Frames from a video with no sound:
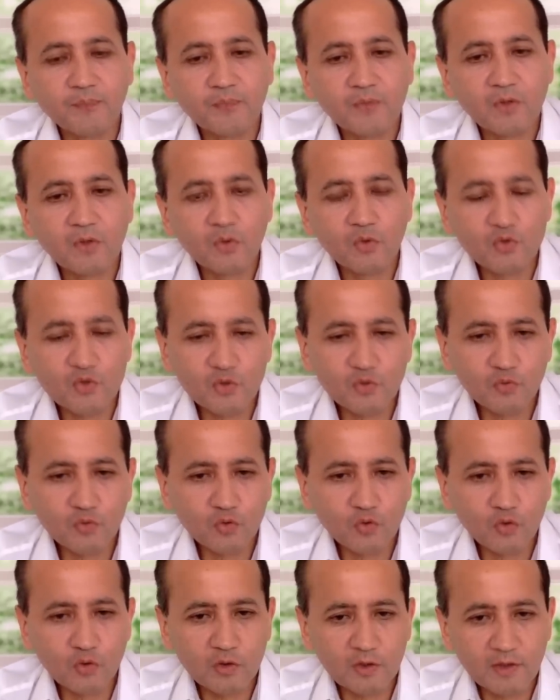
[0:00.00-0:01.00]
ключевую
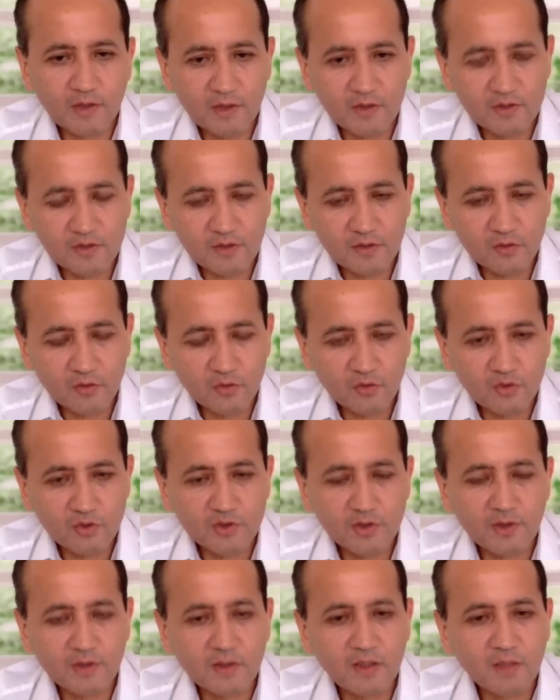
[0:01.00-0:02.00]
роль играет Соединенные
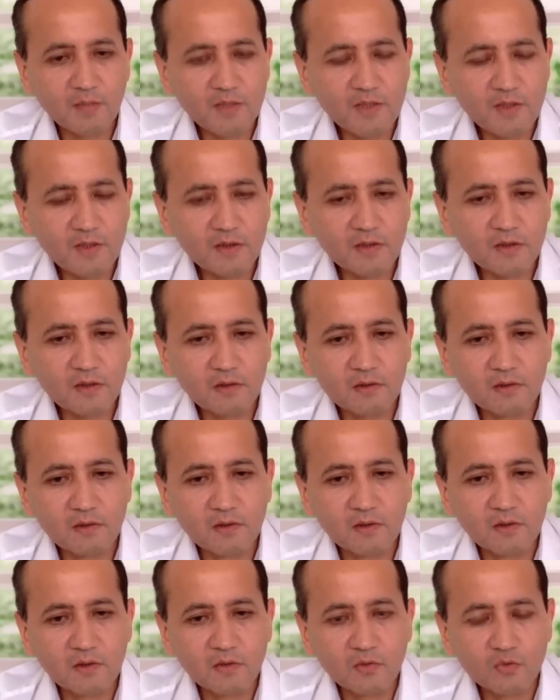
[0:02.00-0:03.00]
Штаты Америки,
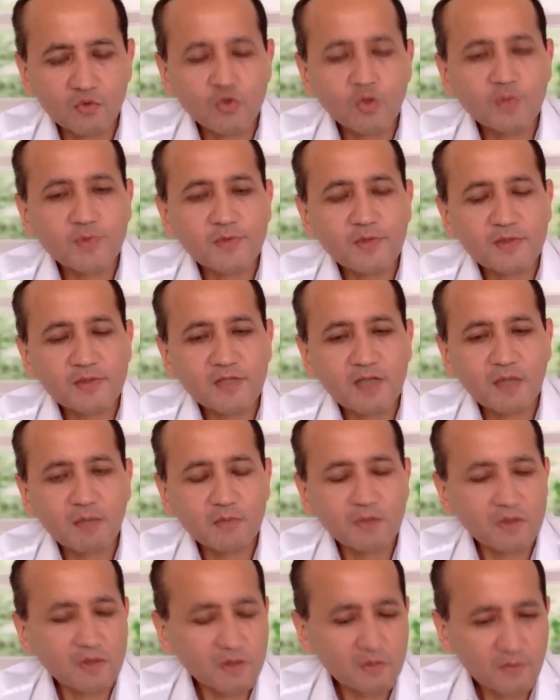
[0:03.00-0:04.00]
ну и, собственно,
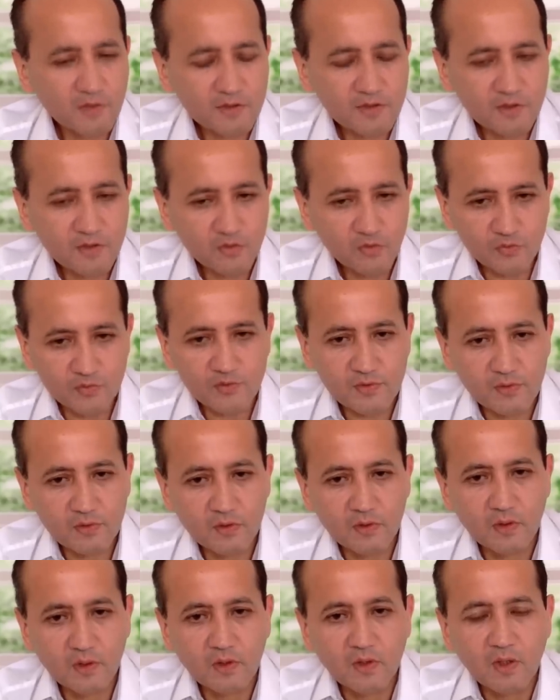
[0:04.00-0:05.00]
сам Евросоюз.
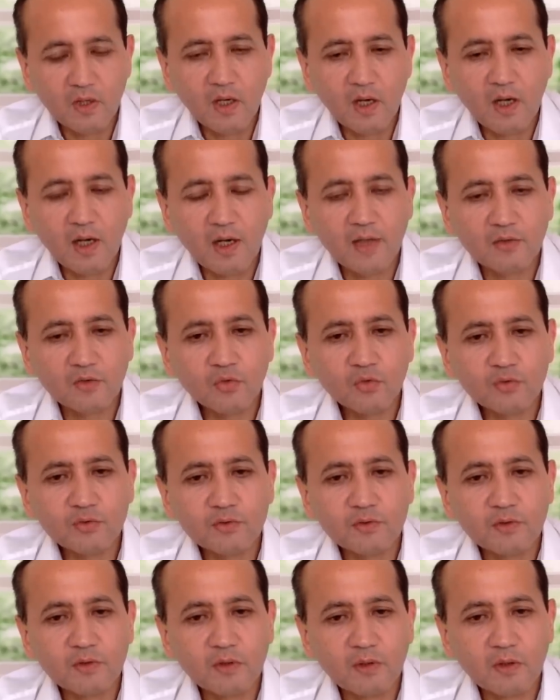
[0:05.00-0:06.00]
А
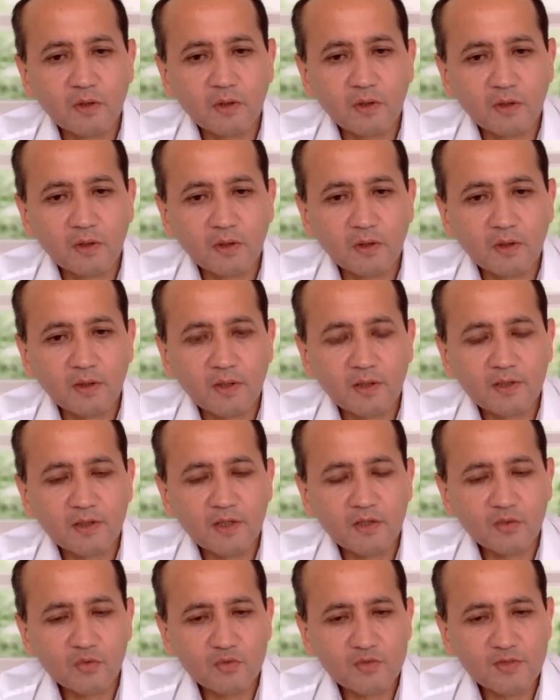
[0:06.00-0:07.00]
тут, э,
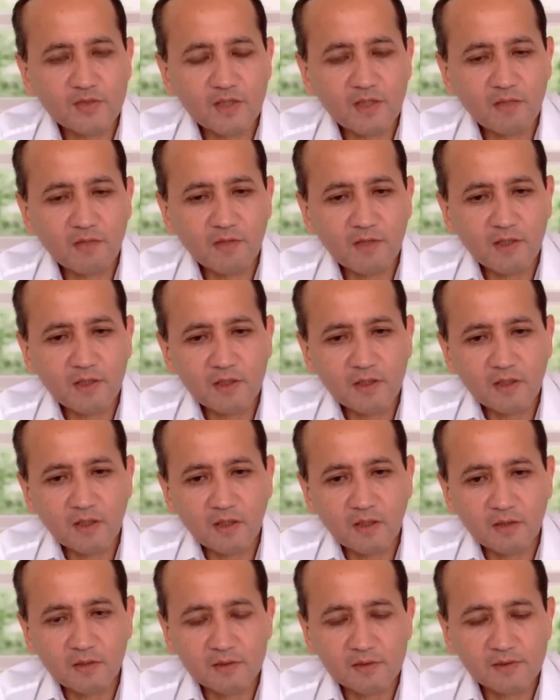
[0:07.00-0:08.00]
когда идут
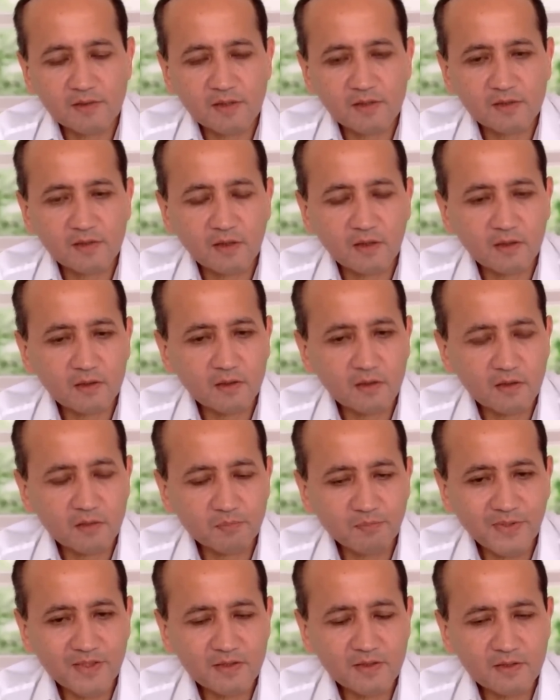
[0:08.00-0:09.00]
заявления со стороны
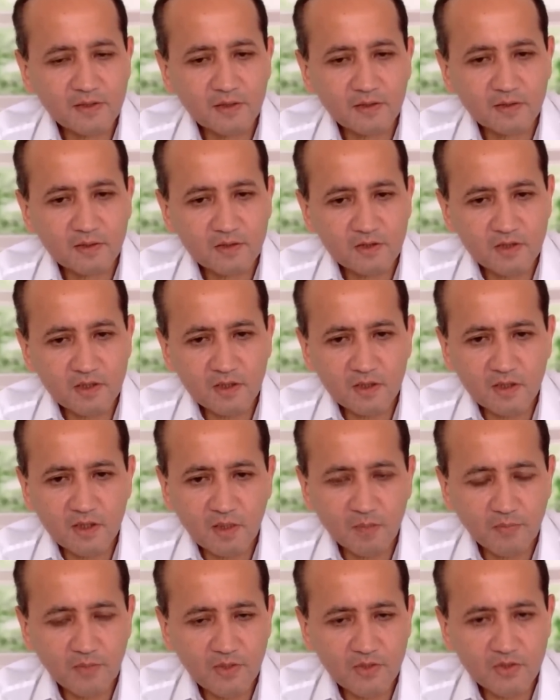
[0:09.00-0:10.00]
президента Чехии,
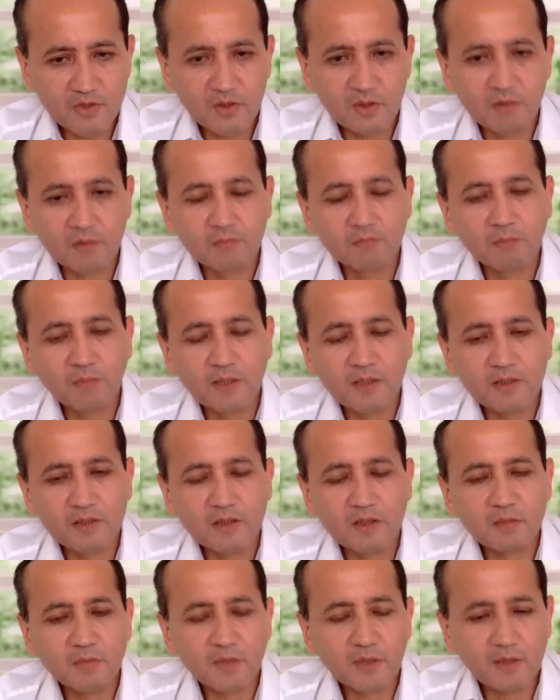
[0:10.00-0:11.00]
опять же,
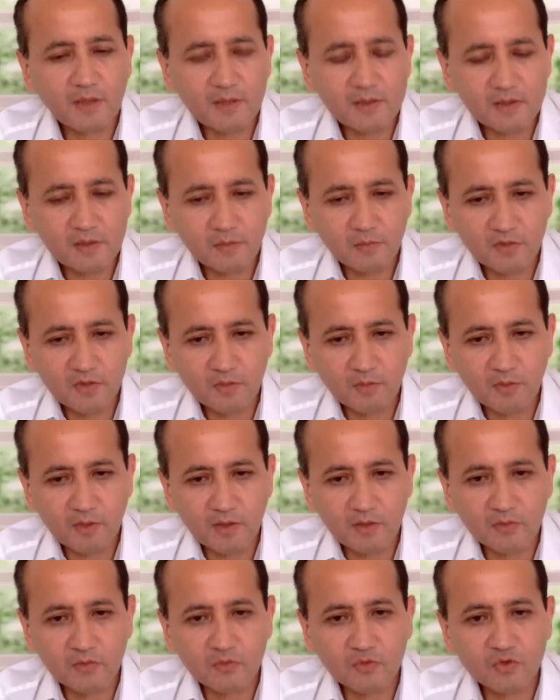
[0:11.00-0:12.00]
политики прекрасно
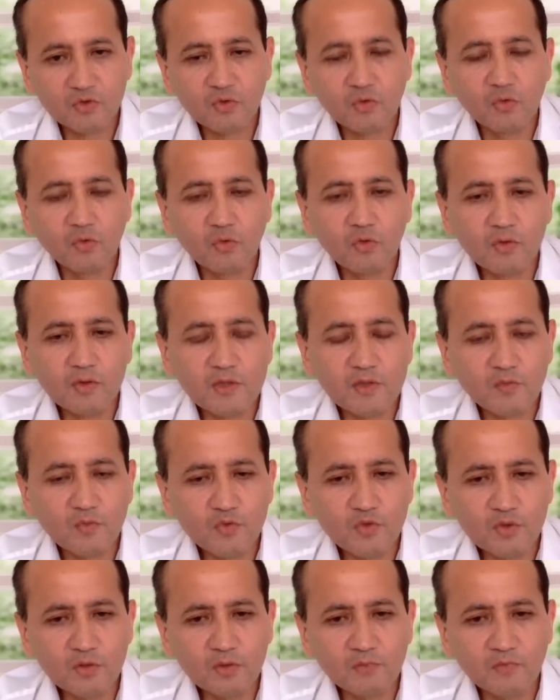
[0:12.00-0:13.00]
понимают, что он
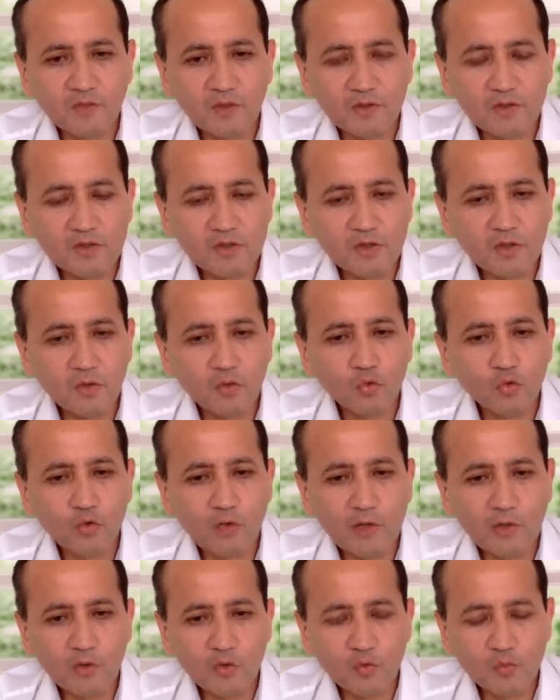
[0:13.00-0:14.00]
озвучил фактически
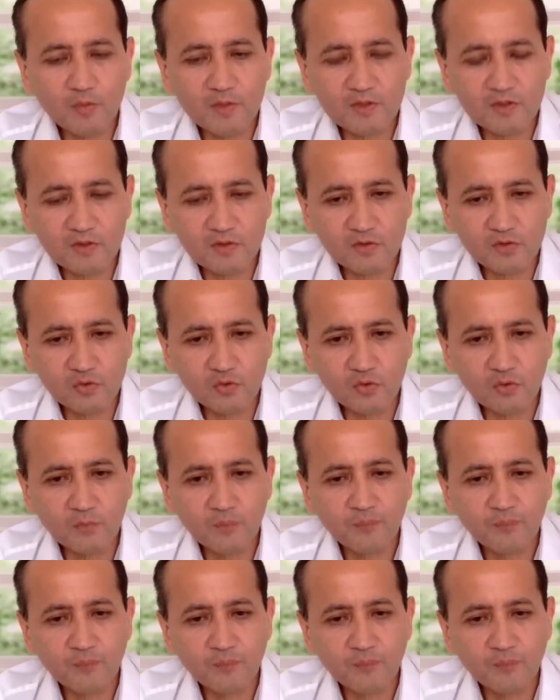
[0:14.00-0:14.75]
кулуарную позицию